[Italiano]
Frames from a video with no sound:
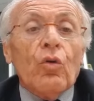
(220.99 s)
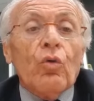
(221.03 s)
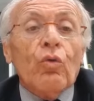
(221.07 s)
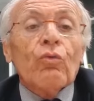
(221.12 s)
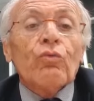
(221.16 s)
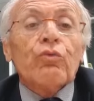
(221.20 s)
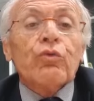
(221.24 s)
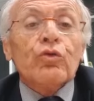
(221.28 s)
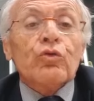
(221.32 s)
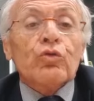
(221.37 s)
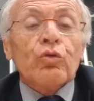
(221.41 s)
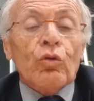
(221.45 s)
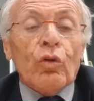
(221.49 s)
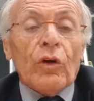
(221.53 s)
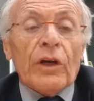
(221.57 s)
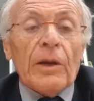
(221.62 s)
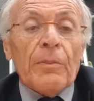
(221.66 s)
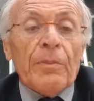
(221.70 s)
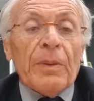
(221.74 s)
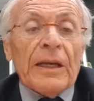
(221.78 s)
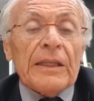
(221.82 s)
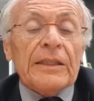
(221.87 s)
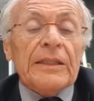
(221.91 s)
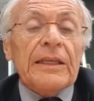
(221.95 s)
Un futuro
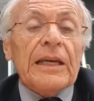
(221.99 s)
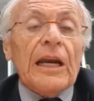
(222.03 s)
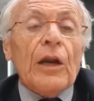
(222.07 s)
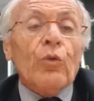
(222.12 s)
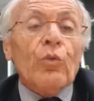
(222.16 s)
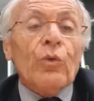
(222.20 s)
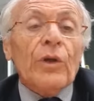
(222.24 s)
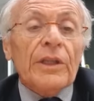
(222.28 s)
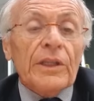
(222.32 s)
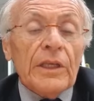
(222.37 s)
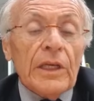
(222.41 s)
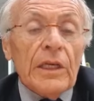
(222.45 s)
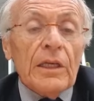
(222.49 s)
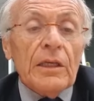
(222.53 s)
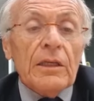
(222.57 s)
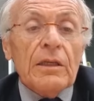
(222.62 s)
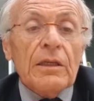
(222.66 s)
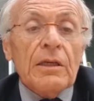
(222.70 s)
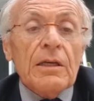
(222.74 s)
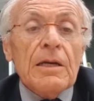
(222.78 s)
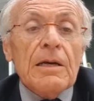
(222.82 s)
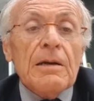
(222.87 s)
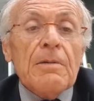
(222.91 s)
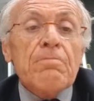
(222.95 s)
che partirà
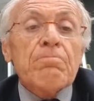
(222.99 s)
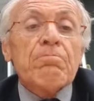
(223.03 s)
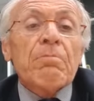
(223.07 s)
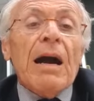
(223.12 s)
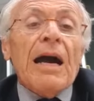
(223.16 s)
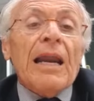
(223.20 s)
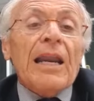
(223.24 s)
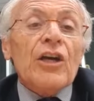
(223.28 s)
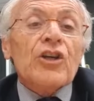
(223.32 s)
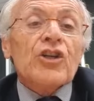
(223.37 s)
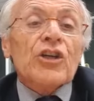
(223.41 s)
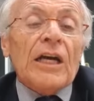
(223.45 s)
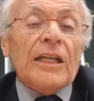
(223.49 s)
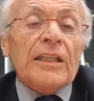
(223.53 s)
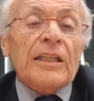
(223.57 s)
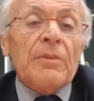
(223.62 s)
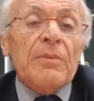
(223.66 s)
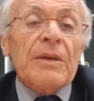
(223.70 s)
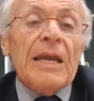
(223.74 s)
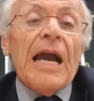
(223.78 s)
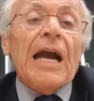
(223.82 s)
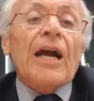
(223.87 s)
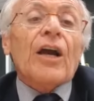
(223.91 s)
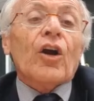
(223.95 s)
lunedì, ma
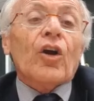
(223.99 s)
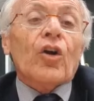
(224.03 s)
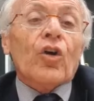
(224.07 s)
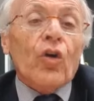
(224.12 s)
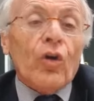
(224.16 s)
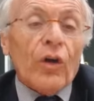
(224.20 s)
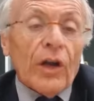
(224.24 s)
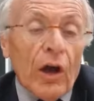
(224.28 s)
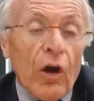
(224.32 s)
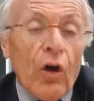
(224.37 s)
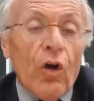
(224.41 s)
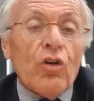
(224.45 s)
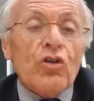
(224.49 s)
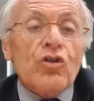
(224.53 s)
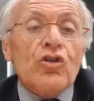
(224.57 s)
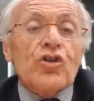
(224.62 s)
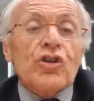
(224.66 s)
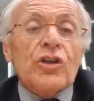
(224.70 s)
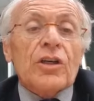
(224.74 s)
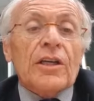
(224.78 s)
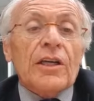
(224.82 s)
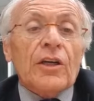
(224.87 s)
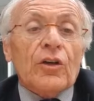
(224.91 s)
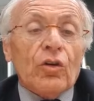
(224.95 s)
lasciatemi ancora
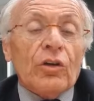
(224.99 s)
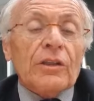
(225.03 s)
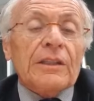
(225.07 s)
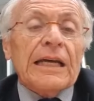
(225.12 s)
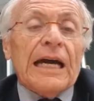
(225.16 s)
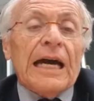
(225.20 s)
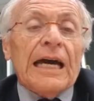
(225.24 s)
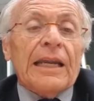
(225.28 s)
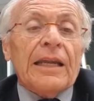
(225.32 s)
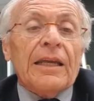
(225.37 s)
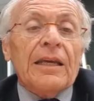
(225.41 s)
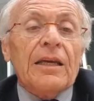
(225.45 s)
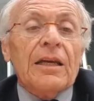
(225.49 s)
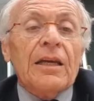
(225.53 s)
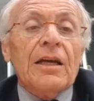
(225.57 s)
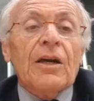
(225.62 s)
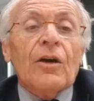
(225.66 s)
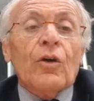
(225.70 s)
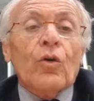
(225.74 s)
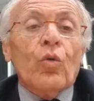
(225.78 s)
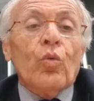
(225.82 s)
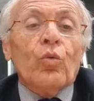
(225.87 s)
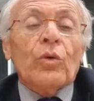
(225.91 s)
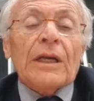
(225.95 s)
oggi ricordare
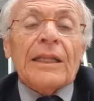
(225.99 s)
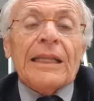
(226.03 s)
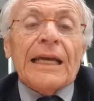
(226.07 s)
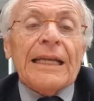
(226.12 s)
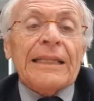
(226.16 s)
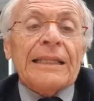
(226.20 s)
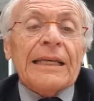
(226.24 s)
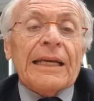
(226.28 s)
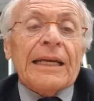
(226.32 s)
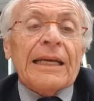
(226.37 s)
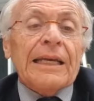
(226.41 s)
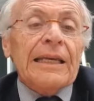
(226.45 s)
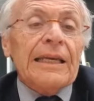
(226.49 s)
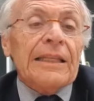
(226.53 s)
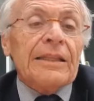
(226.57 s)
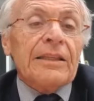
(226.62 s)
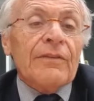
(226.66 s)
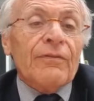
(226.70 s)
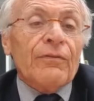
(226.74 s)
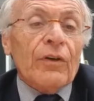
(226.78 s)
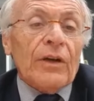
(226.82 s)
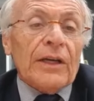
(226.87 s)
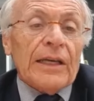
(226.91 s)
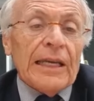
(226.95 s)
una data che,
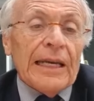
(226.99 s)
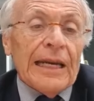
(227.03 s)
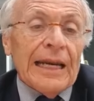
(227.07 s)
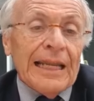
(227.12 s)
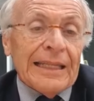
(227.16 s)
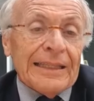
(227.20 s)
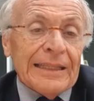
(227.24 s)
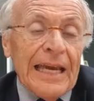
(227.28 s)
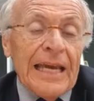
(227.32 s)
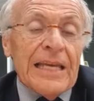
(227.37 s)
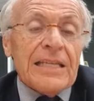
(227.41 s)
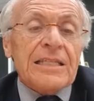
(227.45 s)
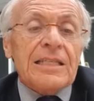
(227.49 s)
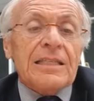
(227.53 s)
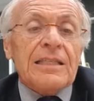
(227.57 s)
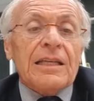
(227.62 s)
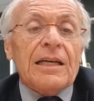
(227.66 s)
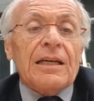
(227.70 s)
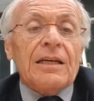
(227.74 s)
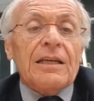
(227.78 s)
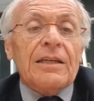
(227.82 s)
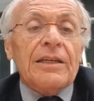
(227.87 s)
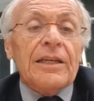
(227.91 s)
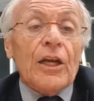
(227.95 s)
che nella
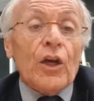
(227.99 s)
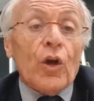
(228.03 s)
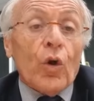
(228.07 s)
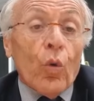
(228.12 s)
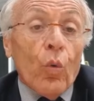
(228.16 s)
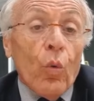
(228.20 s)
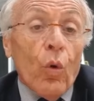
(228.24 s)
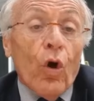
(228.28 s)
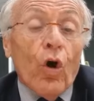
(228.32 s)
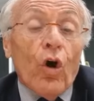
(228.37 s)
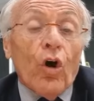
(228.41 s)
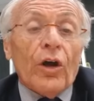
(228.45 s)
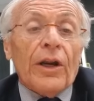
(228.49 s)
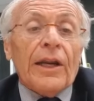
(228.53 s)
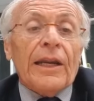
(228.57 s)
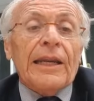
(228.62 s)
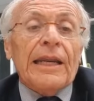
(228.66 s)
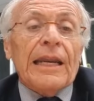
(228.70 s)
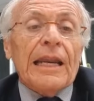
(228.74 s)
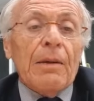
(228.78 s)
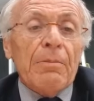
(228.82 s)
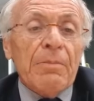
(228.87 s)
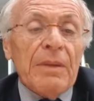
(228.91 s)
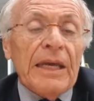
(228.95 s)
testa, nel cuore,
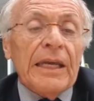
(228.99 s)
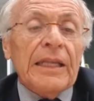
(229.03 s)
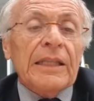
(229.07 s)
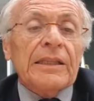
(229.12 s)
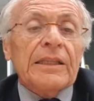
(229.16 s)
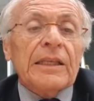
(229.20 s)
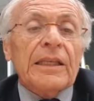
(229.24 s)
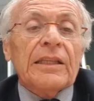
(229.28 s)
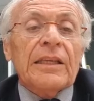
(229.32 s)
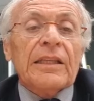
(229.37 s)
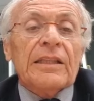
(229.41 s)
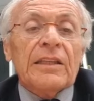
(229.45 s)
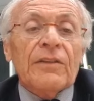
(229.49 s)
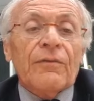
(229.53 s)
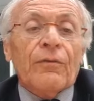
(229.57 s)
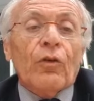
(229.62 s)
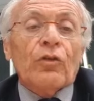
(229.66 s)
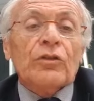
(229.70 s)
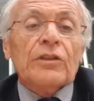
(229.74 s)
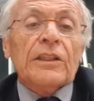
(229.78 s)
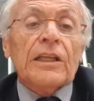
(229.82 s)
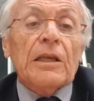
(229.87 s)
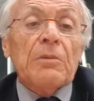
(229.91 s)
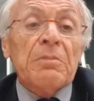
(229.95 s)
nella mente dei
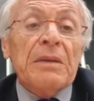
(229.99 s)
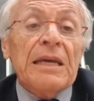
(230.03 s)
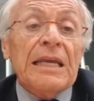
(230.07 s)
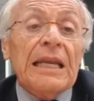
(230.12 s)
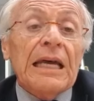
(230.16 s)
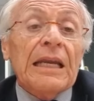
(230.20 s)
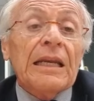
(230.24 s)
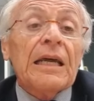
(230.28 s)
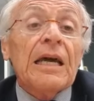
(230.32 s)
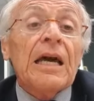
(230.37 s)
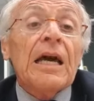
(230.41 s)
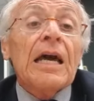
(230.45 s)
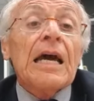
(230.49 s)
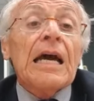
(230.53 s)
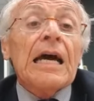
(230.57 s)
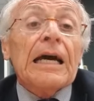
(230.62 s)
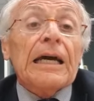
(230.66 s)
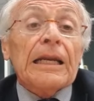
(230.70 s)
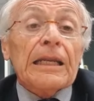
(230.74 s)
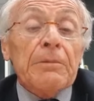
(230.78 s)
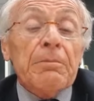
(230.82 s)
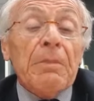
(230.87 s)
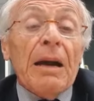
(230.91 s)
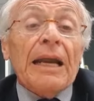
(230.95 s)
tifosi del Milan
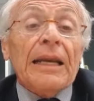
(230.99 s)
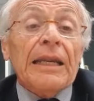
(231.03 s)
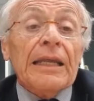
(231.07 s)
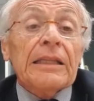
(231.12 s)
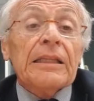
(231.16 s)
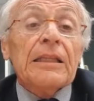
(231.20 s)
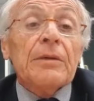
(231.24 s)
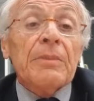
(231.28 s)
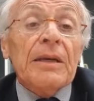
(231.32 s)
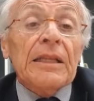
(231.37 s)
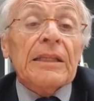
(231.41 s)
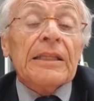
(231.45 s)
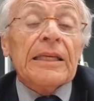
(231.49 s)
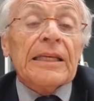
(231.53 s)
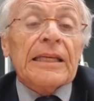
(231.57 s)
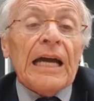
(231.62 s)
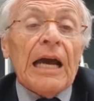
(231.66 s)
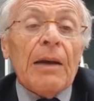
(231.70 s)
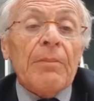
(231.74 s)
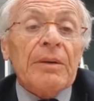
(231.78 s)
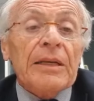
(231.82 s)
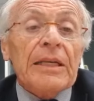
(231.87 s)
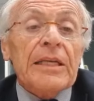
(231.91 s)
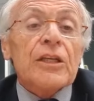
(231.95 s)
rimane
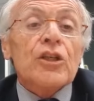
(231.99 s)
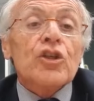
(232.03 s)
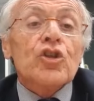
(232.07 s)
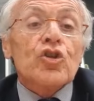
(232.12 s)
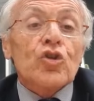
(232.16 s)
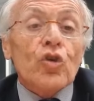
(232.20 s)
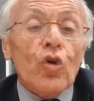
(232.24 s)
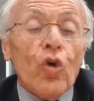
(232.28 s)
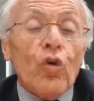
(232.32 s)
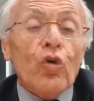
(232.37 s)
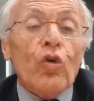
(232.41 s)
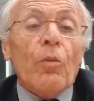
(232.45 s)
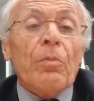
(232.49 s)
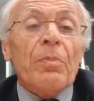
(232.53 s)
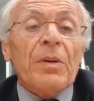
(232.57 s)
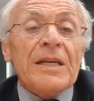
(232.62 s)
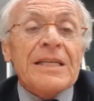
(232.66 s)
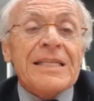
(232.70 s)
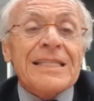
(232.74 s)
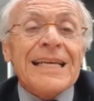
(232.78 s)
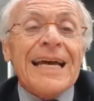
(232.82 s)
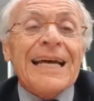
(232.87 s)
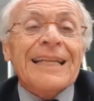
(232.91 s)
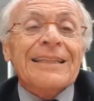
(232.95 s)
indimenticabile. Sono
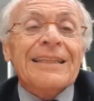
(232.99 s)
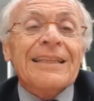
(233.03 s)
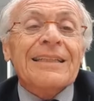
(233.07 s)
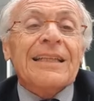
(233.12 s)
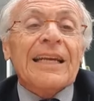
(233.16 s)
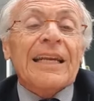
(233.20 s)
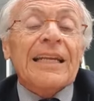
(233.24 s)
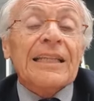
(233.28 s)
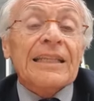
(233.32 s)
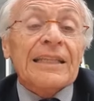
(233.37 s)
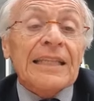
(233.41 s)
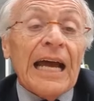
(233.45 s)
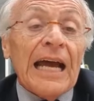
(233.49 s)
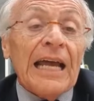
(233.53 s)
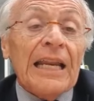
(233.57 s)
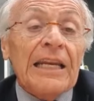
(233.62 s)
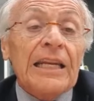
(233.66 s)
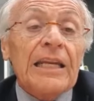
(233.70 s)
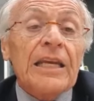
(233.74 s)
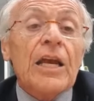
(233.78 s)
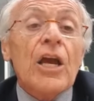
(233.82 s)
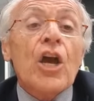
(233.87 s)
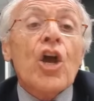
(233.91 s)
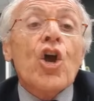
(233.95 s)
passati 30
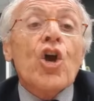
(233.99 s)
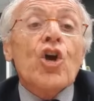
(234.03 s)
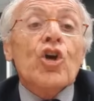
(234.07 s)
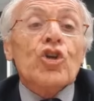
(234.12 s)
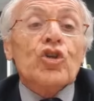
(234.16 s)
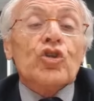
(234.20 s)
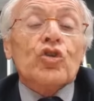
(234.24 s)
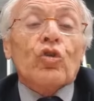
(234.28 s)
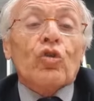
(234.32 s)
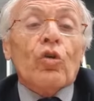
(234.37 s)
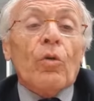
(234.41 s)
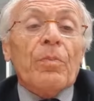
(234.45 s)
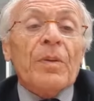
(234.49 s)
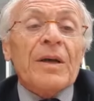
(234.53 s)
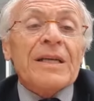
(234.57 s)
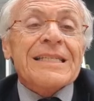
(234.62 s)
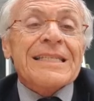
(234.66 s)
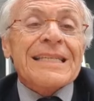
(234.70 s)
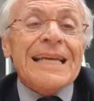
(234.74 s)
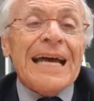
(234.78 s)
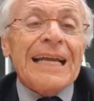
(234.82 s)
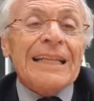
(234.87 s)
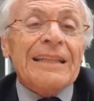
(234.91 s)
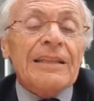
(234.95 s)
anni, sono
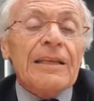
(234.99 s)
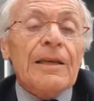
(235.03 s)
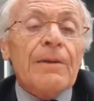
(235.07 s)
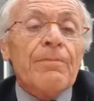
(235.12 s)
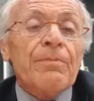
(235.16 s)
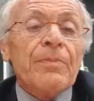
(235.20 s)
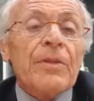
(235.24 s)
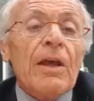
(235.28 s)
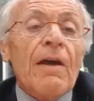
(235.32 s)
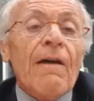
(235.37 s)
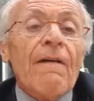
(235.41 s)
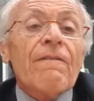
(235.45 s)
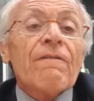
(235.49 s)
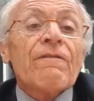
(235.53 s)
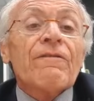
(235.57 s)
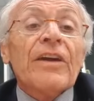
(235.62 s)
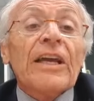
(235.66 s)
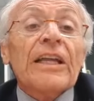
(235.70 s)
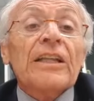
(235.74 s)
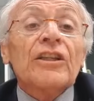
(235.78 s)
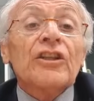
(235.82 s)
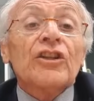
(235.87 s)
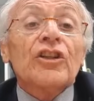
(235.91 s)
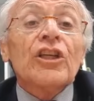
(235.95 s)
passati
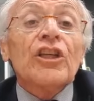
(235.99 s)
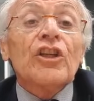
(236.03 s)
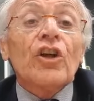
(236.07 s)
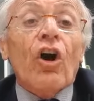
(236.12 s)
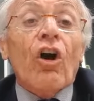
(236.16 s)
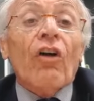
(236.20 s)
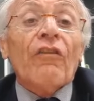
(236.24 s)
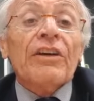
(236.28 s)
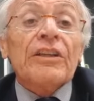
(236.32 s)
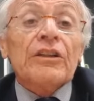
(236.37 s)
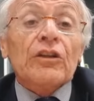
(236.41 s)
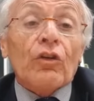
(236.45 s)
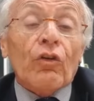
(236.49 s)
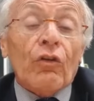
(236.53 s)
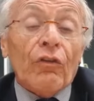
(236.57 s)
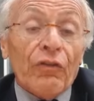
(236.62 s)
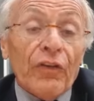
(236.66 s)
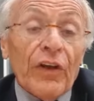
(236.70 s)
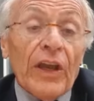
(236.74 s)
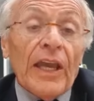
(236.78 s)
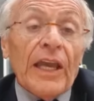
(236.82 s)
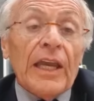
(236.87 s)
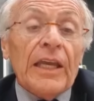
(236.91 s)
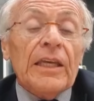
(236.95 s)
29
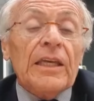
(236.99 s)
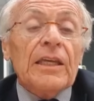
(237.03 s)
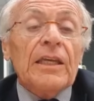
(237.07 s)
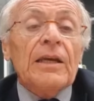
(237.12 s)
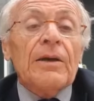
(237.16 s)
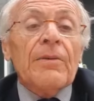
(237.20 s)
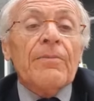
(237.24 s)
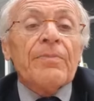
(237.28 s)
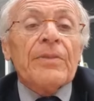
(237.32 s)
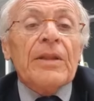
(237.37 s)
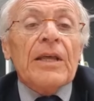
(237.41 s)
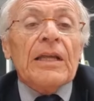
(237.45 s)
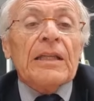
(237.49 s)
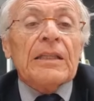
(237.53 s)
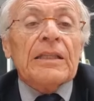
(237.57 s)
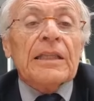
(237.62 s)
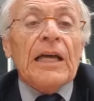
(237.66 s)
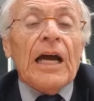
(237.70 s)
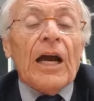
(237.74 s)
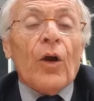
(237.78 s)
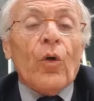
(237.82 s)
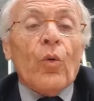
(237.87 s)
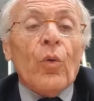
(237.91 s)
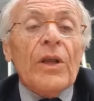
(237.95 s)
trofei
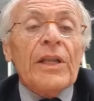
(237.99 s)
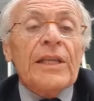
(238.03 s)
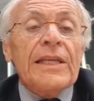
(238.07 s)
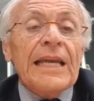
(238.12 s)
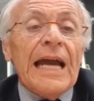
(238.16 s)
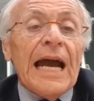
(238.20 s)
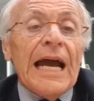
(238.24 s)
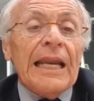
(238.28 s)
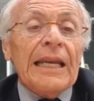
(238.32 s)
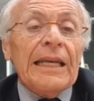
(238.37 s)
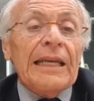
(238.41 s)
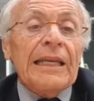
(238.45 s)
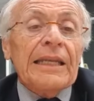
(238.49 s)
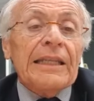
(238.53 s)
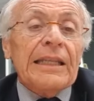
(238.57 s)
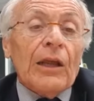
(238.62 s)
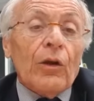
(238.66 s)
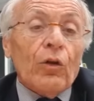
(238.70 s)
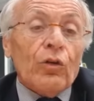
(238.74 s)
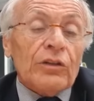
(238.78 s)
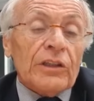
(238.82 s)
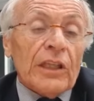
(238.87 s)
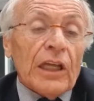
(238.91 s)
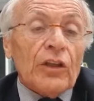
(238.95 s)
da quegli anni,
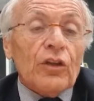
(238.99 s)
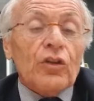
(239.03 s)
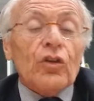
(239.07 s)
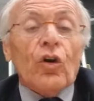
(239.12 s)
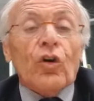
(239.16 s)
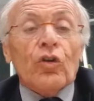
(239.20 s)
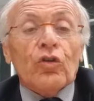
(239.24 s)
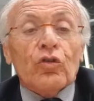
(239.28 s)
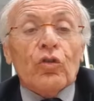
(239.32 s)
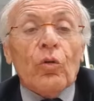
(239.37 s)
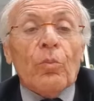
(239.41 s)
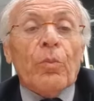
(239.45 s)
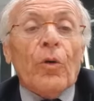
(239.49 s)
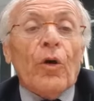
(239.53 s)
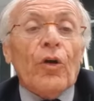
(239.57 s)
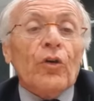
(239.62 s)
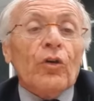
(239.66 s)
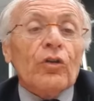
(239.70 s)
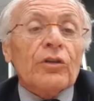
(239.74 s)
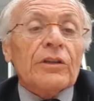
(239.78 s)
dall'88 poi